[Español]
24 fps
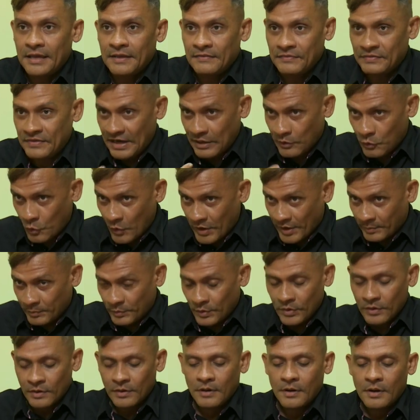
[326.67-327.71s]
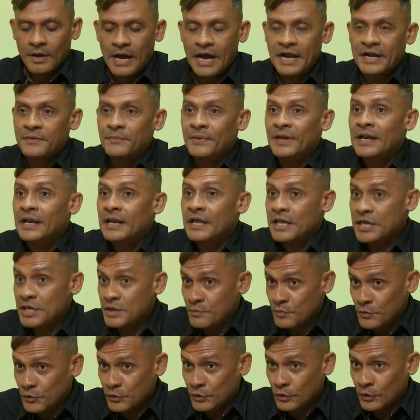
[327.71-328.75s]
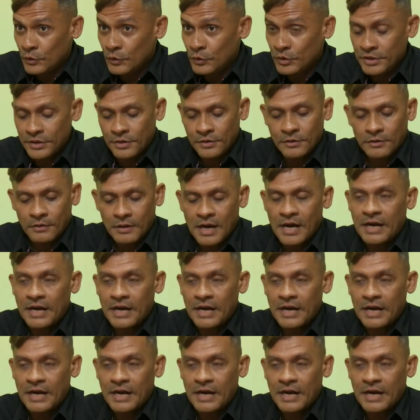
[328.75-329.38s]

del cuerpo a nivel inmunológico,